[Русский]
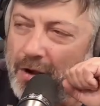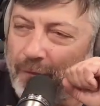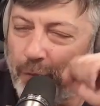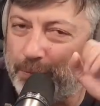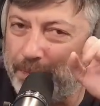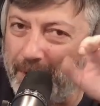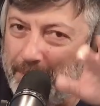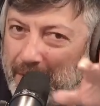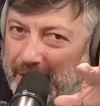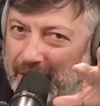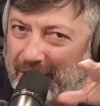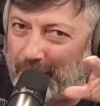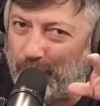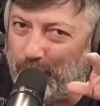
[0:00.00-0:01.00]
Вот
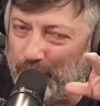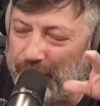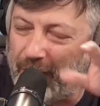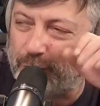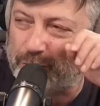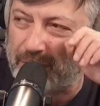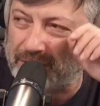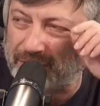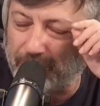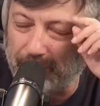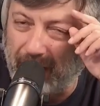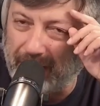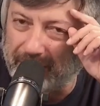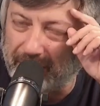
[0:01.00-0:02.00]
примерно такую фразу сказал
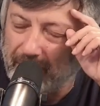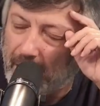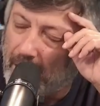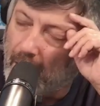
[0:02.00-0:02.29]
Байден,